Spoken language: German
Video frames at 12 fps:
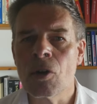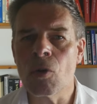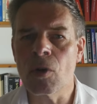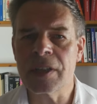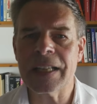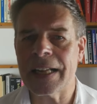
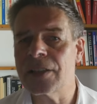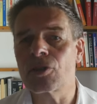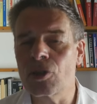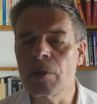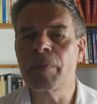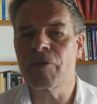und als
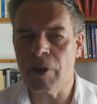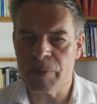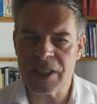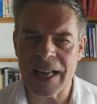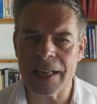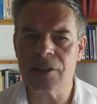Typ vom
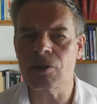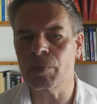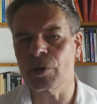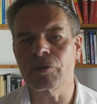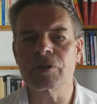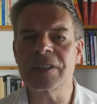Staat
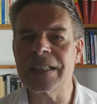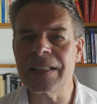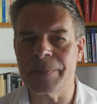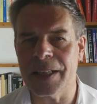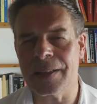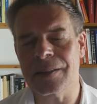geprüft und
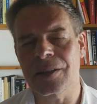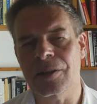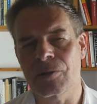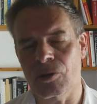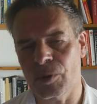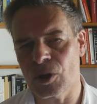genehmigt
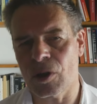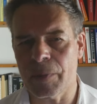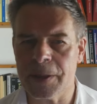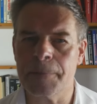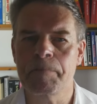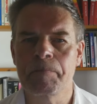zu
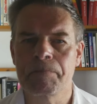bekommen.